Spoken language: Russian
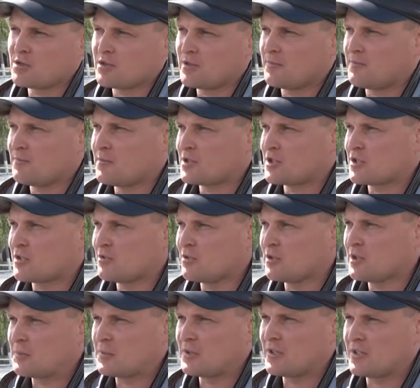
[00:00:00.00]
что
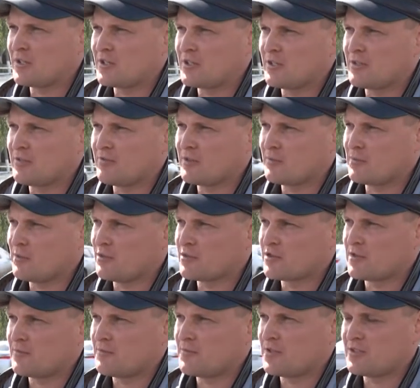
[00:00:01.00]
пешеходы переходили в
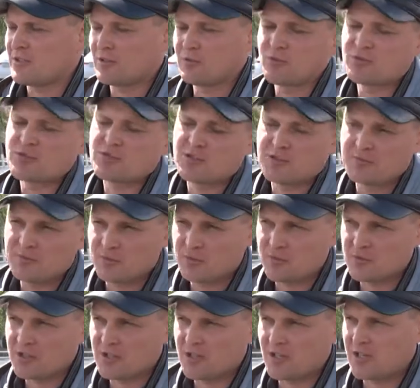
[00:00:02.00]
неположенном месте, тоже не
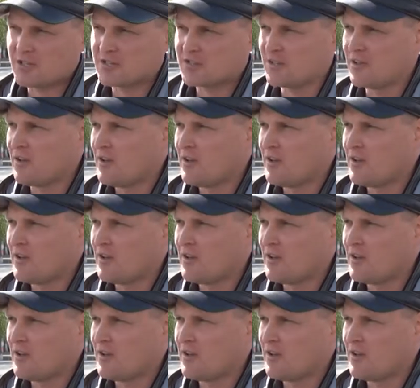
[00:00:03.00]
получается.